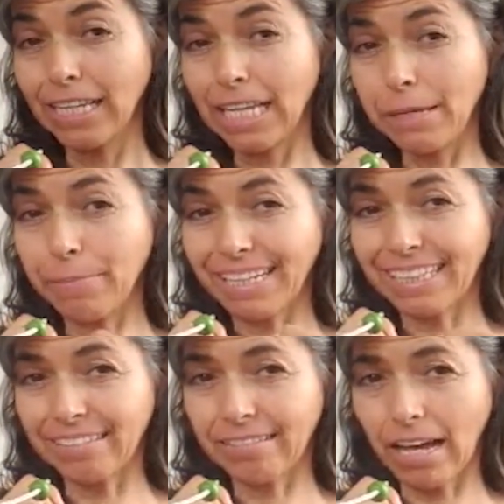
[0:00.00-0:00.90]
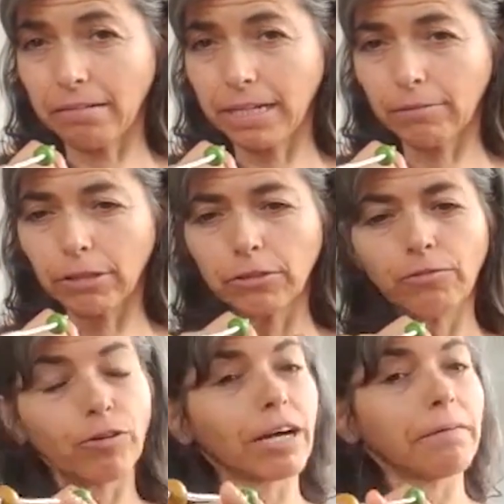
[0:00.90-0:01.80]
y me estresaba. Y cuando
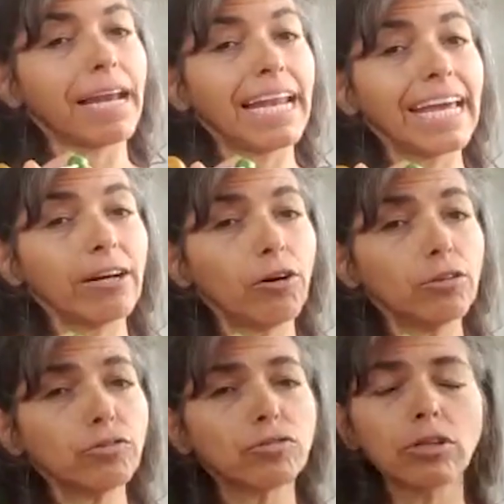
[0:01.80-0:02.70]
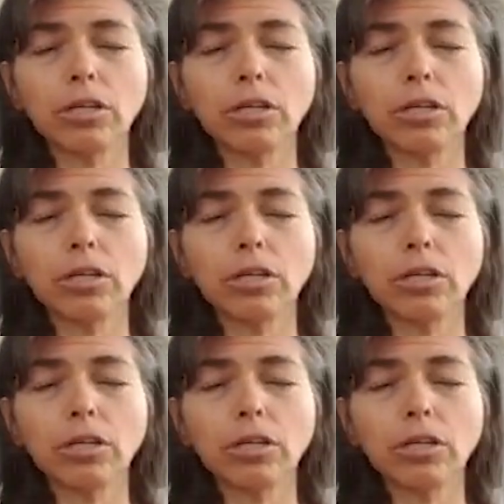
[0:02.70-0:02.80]
enfocaba lejos,